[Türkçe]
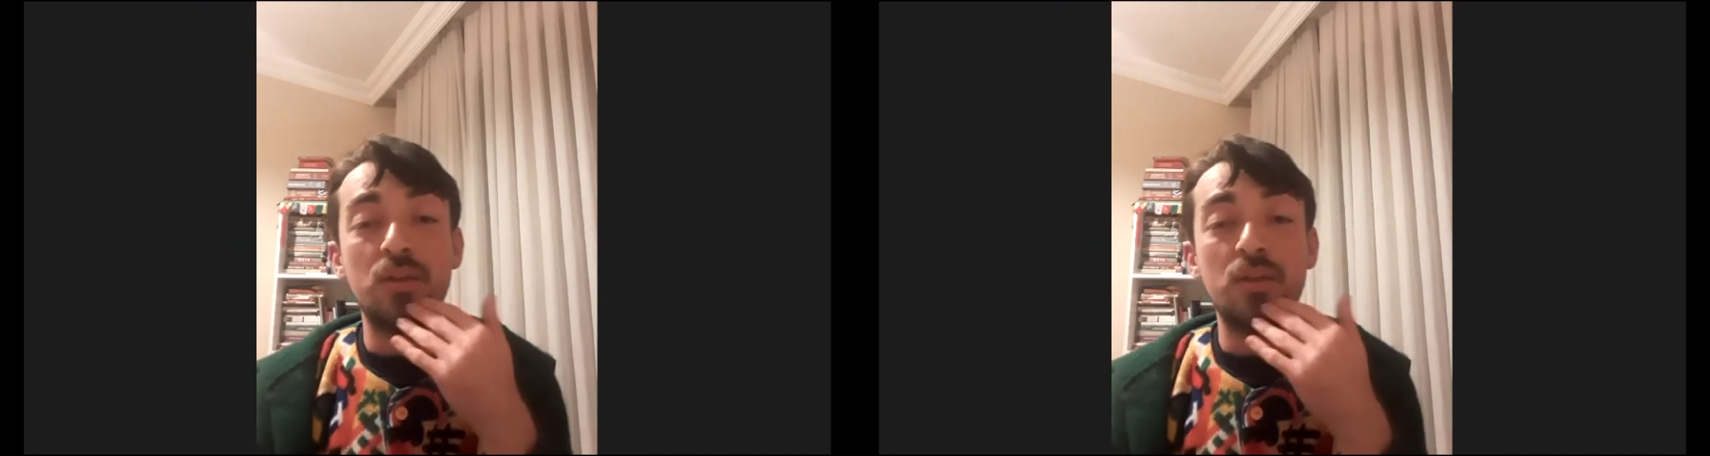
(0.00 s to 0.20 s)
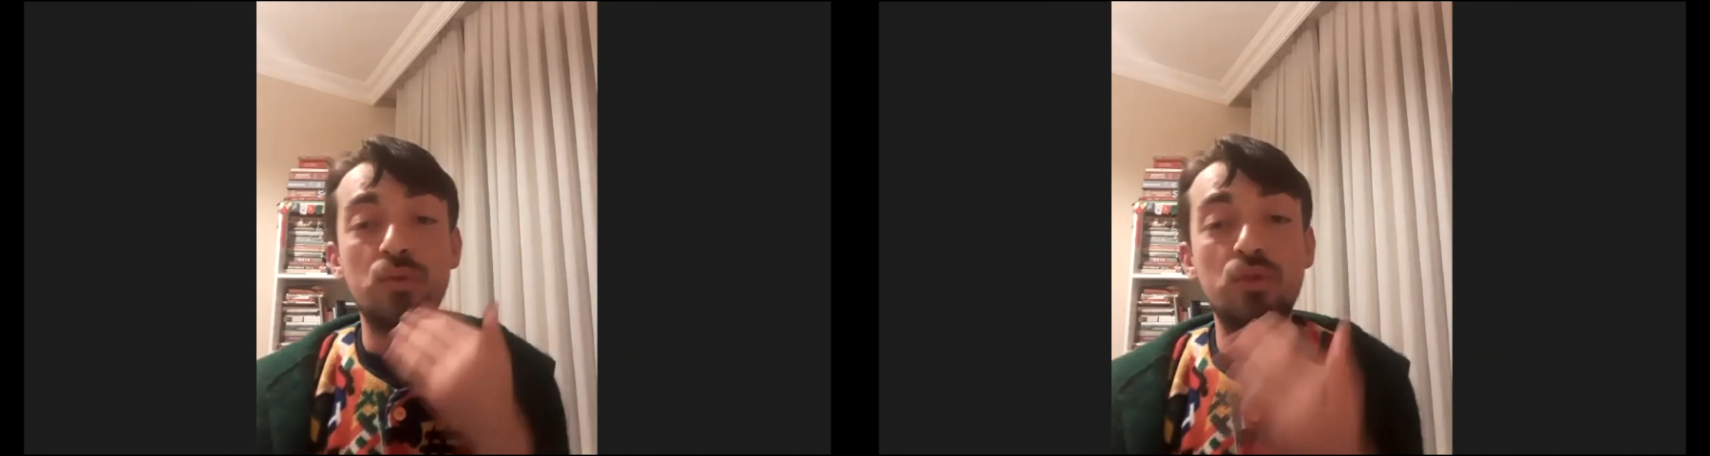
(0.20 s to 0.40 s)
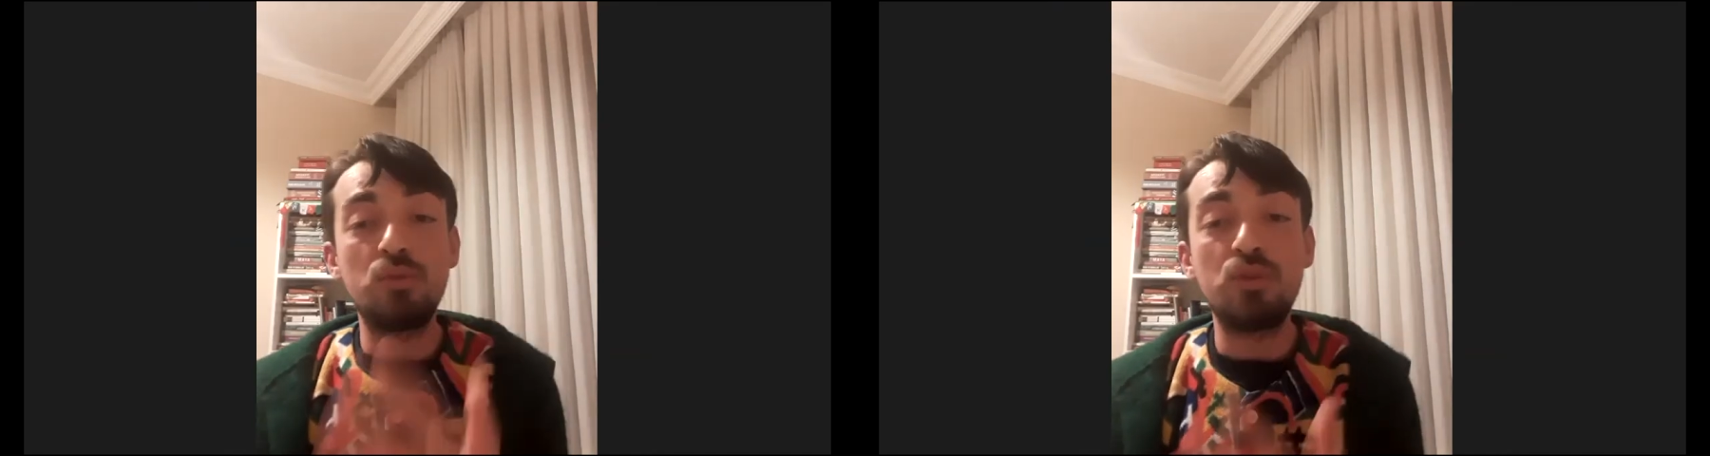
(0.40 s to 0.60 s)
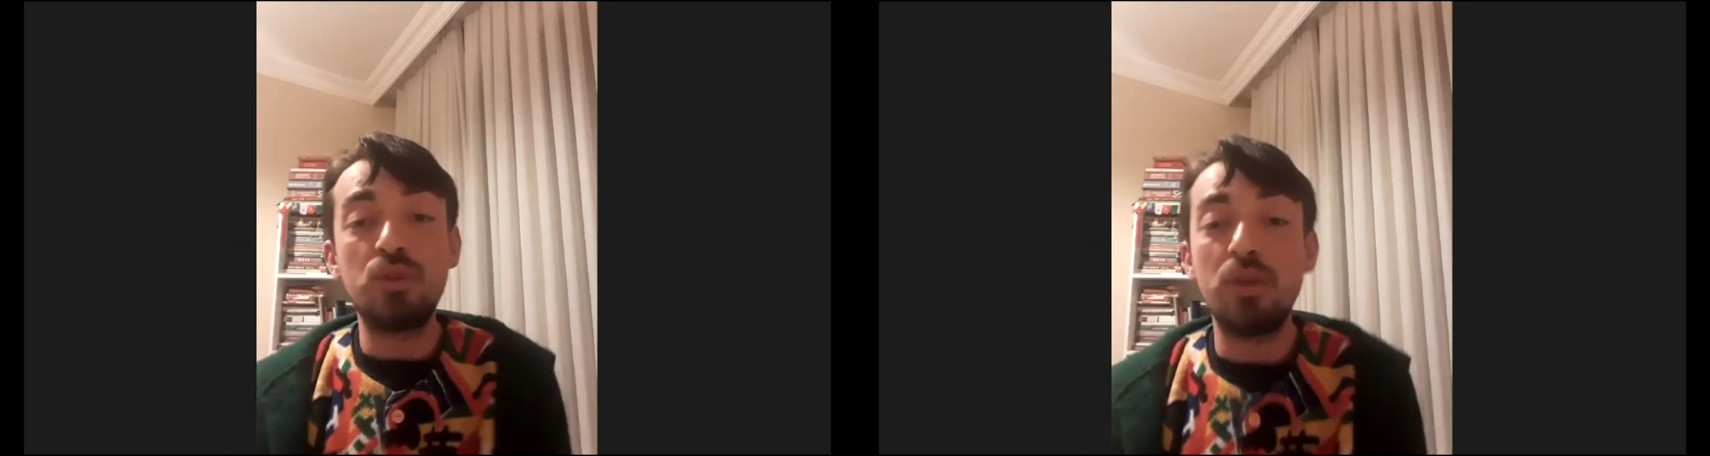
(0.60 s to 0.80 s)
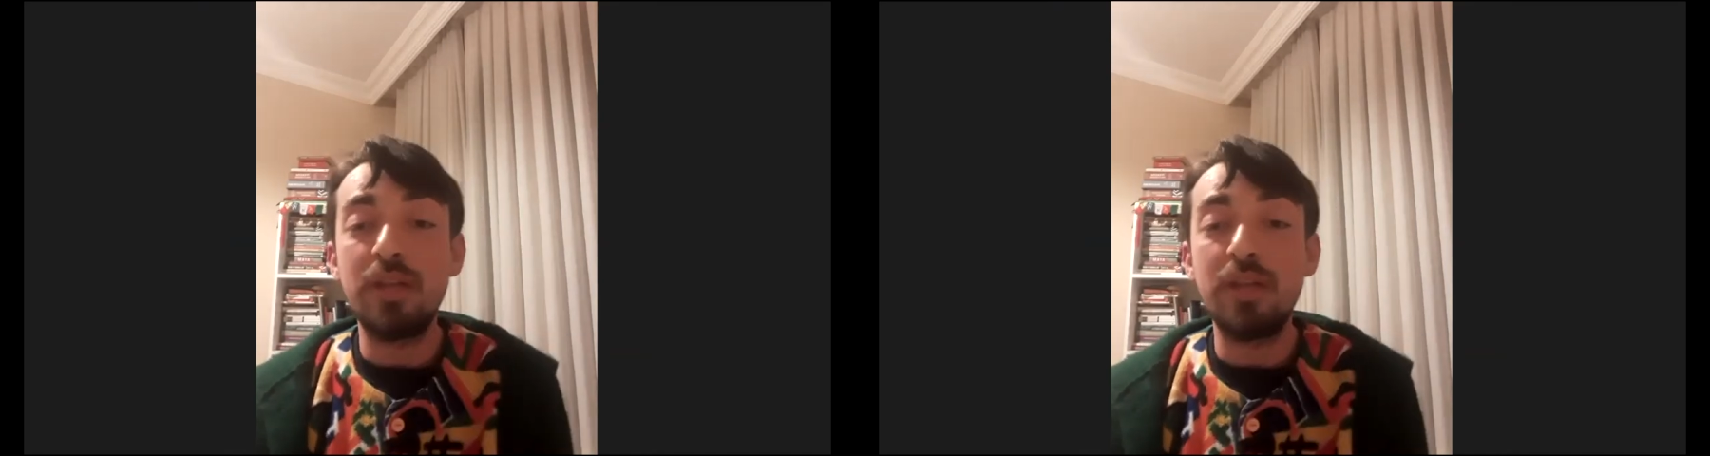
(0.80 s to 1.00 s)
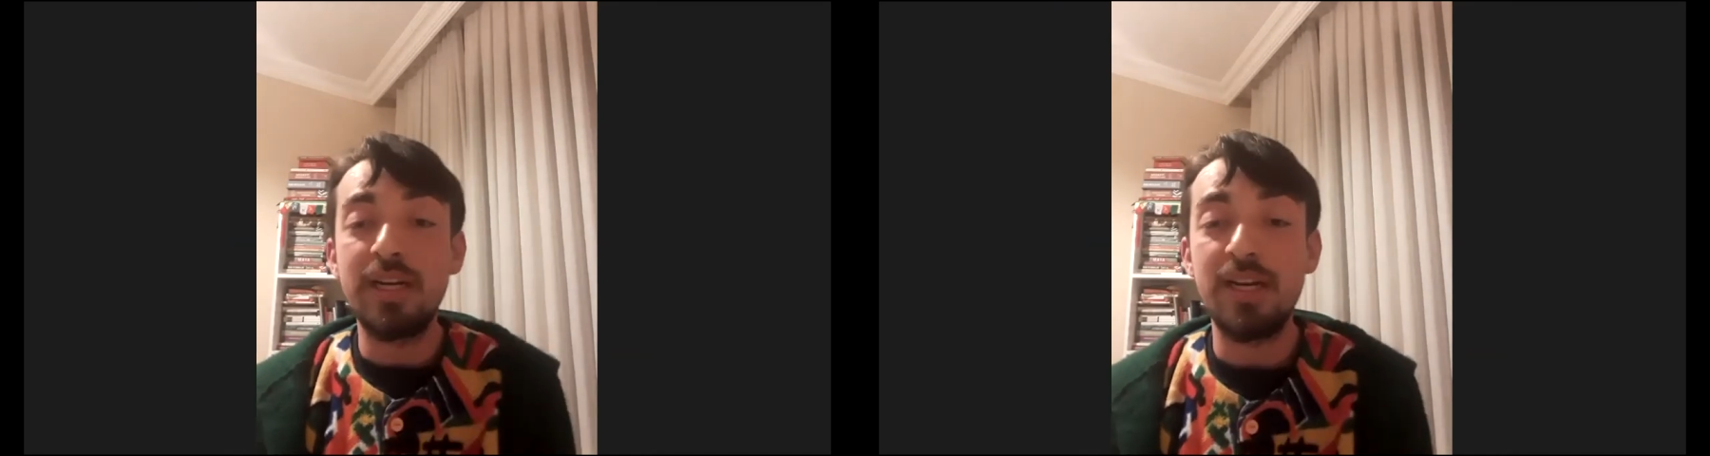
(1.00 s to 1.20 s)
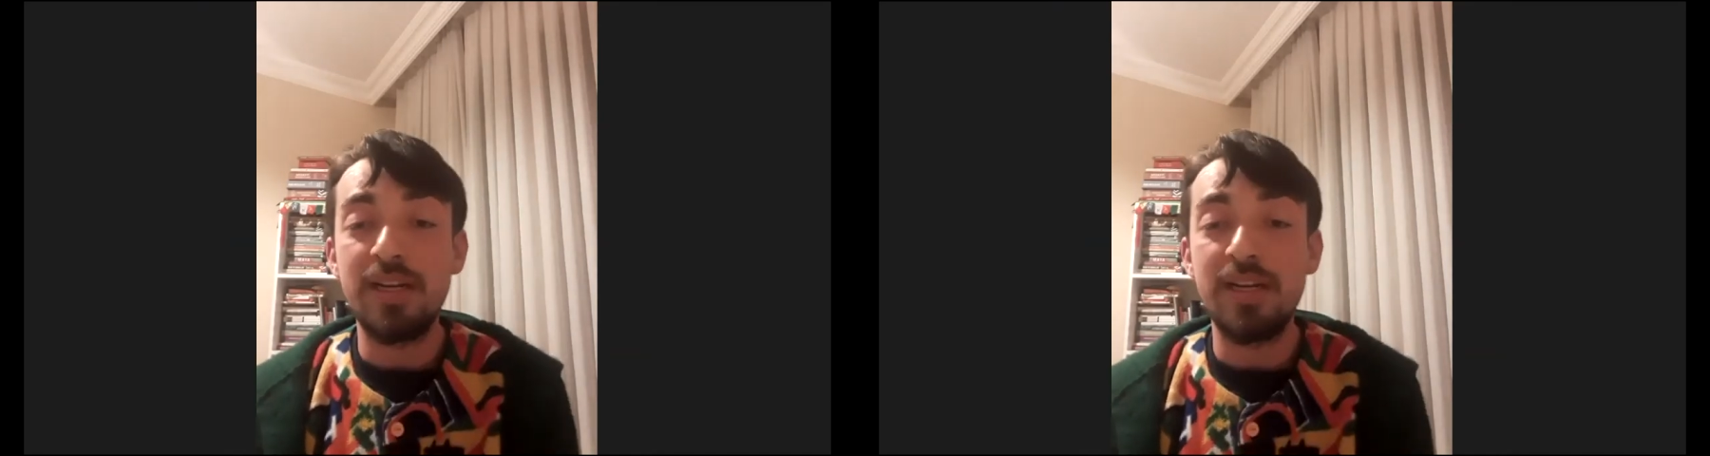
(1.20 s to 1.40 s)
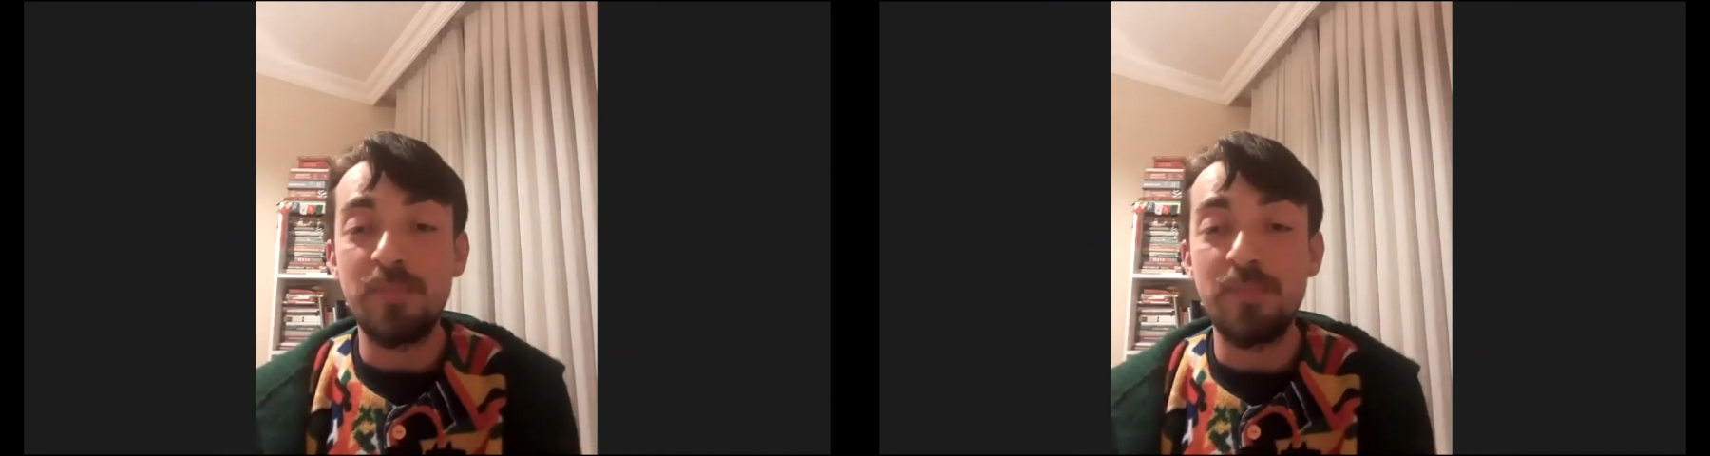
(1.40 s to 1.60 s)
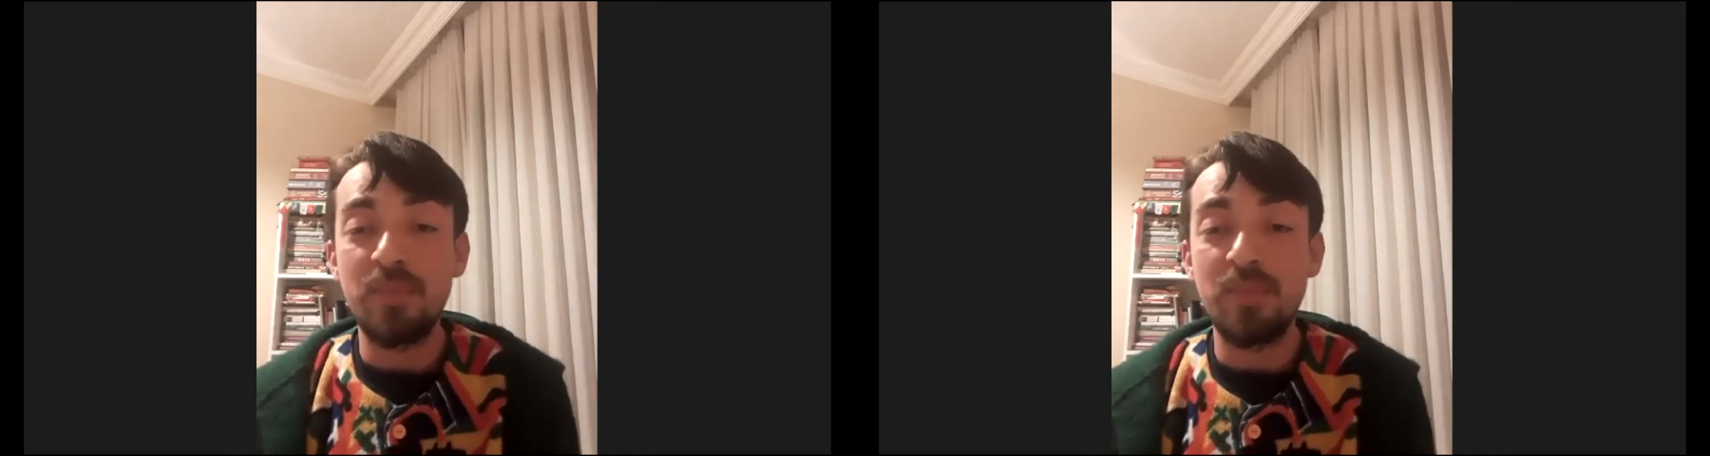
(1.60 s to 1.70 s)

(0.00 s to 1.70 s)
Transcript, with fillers: düşmüş yollara,